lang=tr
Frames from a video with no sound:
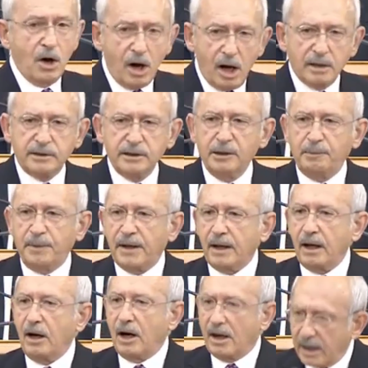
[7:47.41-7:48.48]
Aldığı
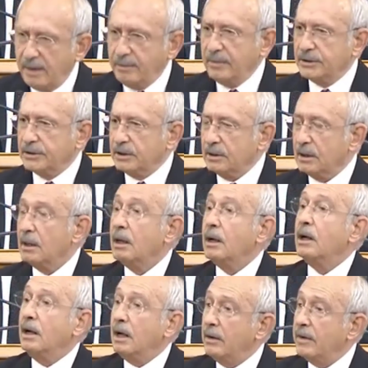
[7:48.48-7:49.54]
para haram mıdır?
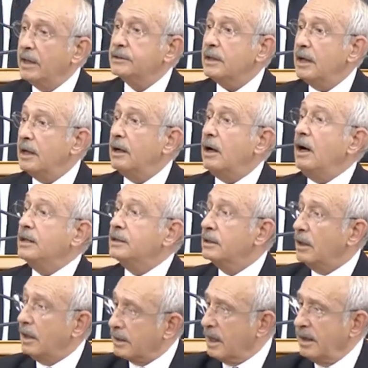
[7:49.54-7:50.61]
Evet el hak
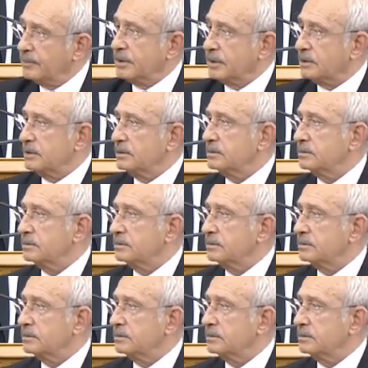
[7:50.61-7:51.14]
haramdır.